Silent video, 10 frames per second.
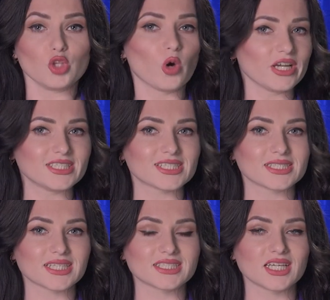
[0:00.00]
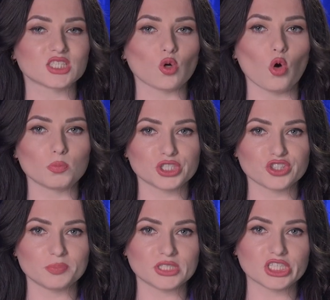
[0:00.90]
Ну а если сказать
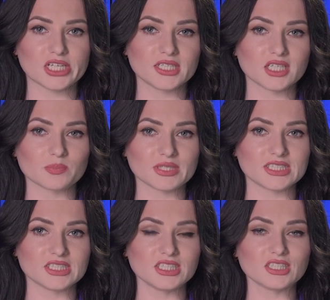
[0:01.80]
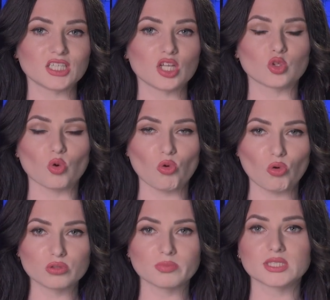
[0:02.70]
общее впечатление от президента, то
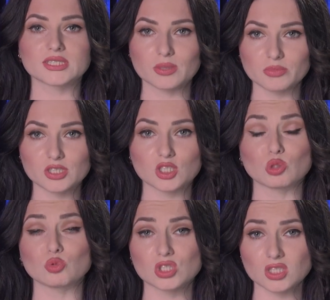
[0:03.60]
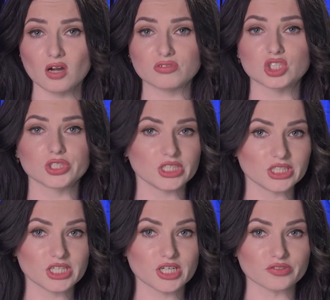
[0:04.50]
он был заметно уставший и
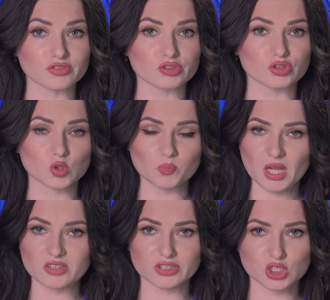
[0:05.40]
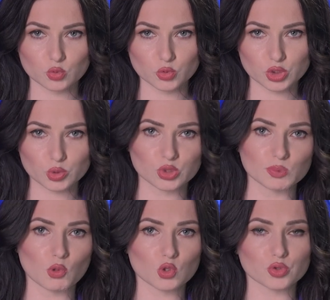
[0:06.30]
нервный, вступал в дискуссию и
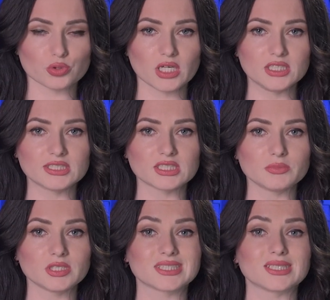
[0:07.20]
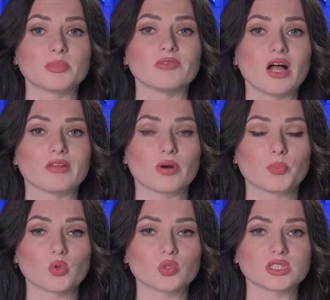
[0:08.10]
спор с журналистами, забывал
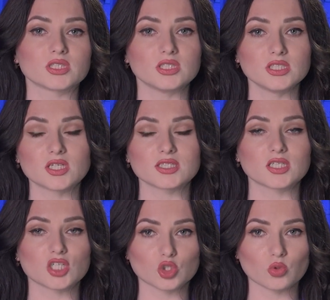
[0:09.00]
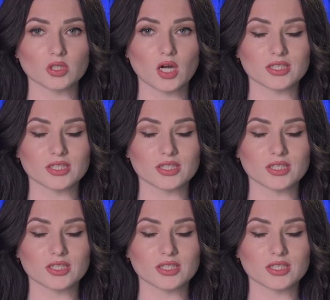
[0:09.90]
вопросы и раздраженно